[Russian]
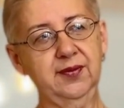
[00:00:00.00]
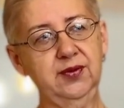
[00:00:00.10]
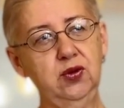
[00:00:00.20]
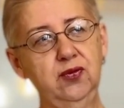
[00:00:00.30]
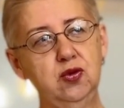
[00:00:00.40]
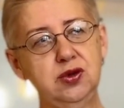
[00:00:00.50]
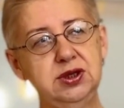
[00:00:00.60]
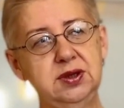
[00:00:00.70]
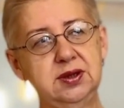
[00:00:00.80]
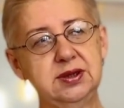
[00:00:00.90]
В нее
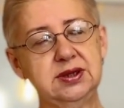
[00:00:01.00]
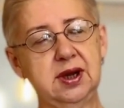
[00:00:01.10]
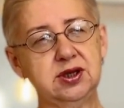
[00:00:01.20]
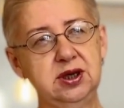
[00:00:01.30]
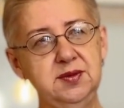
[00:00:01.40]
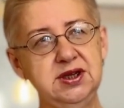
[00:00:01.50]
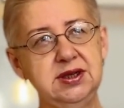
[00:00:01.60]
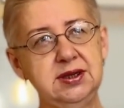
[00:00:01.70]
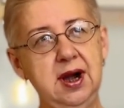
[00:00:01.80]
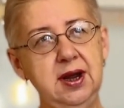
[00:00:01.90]
входит старшая
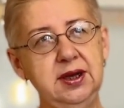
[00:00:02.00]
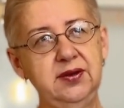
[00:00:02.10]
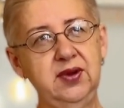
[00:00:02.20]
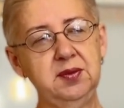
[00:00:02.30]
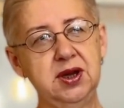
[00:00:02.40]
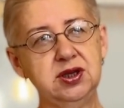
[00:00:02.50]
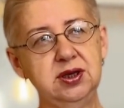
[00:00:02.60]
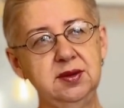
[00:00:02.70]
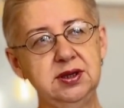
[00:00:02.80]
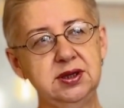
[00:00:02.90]
медсестра и две
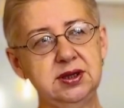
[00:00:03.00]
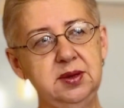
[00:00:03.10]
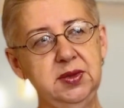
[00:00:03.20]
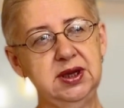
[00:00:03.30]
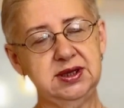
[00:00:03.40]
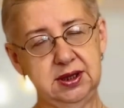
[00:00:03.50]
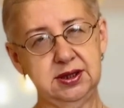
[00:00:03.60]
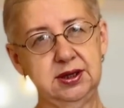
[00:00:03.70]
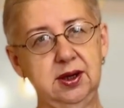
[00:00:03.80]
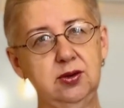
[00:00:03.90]
младшие сестры
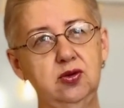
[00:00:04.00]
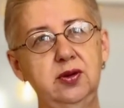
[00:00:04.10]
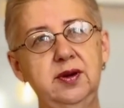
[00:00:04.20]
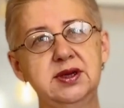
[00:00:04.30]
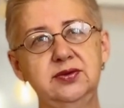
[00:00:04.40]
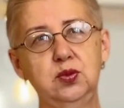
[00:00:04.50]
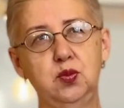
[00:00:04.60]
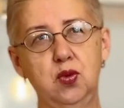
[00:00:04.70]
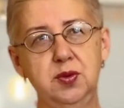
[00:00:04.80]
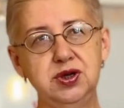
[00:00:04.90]
милосердия, которые
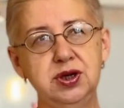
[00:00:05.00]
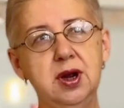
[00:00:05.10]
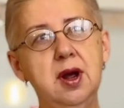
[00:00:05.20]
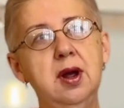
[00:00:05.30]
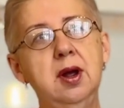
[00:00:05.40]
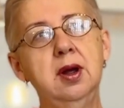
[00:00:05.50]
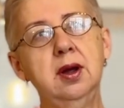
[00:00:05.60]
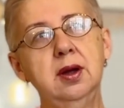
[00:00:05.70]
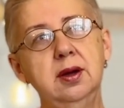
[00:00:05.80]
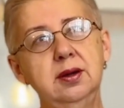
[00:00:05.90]
оказывают помощь
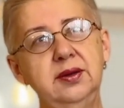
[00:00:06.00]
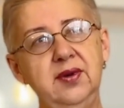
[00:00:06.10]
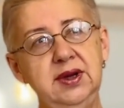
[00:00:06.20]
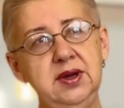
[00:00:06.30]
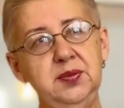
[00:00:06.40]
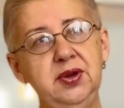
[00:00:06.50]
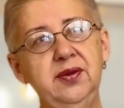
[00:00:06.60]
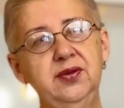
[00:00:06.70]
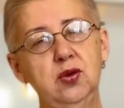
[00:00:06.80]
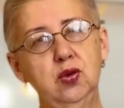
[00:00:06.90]
э, инвалидам
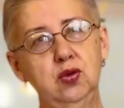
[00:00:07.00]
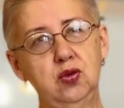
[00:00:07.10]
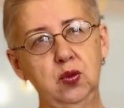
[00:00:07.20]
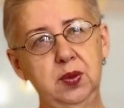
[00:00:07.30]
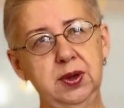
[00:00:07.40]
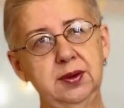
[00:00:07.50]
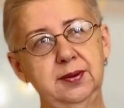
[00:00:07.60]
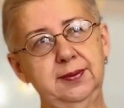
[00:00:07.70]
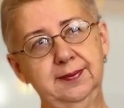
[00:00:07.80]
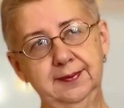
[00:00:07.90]
первой и второй группы
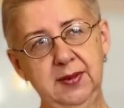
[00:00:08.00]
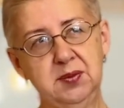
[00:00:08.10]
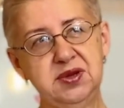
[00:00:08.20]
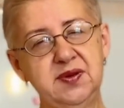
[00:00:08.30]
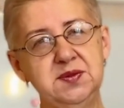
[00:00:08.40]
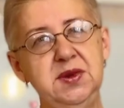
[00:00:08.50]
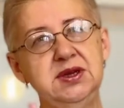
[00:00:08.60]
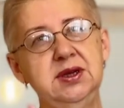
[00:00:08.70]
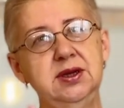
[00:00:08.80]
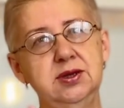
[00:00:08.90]
на
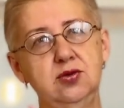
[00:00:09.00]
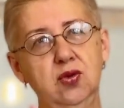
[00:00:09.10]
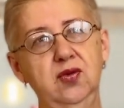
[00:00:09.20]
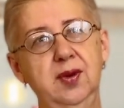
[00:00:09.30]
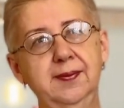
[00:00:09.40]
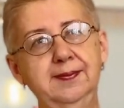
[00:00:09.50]
безвозмездной основе.